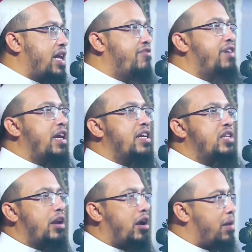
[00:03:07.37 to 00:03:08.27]
আসারি
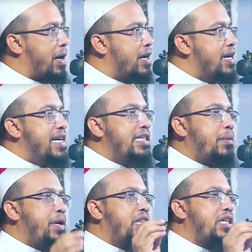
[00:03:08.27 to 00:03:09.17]
ফালিয়াসিল রাহিমা
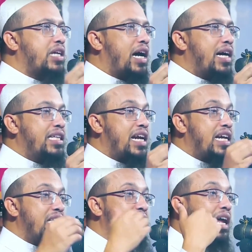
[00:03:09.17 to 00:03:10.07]
যে ব্যক্তি চায়
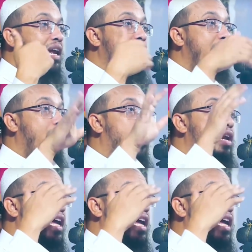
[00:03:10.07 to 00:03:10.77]
তার রিজিক আল্লাহ তাআলা